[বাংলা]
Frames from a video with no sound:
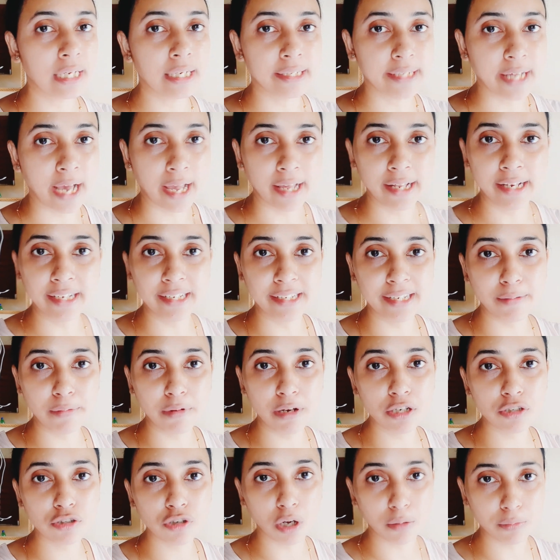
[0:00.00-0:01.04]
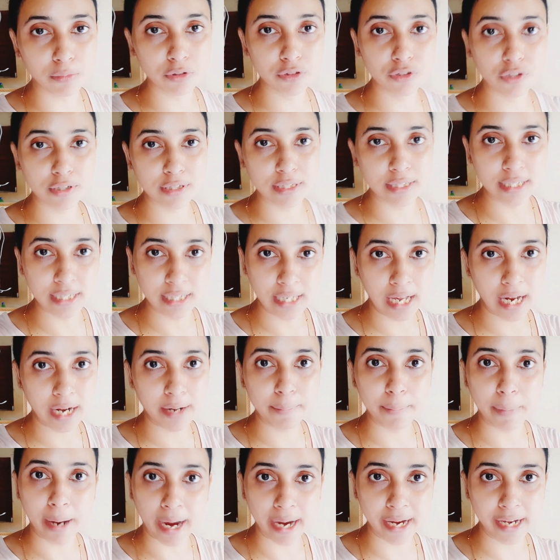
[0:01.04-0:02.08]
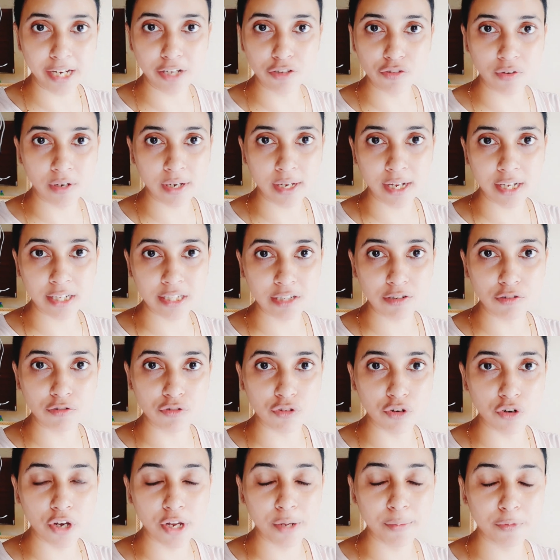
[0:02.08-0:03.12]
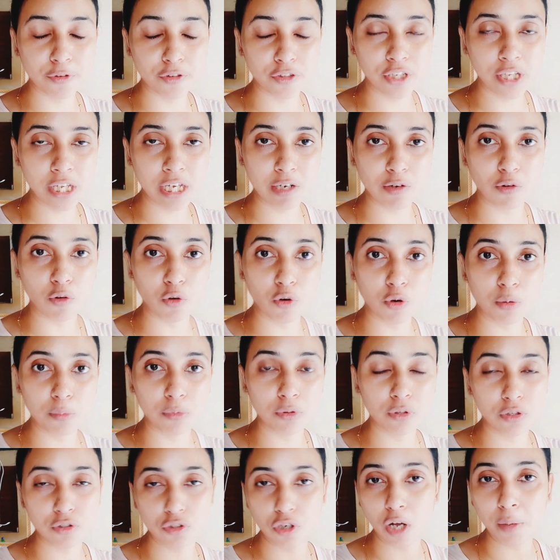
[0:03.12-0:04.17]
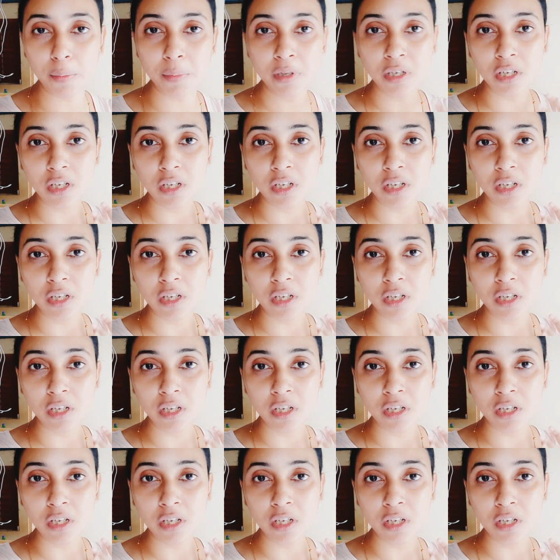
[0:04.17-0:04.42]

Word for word: ডাইনিং টেবিলের সমস্ত চেয়ার বাইরে চলে গেছে উঠোনের মধ্যে ওগুলোর মধ্যে সব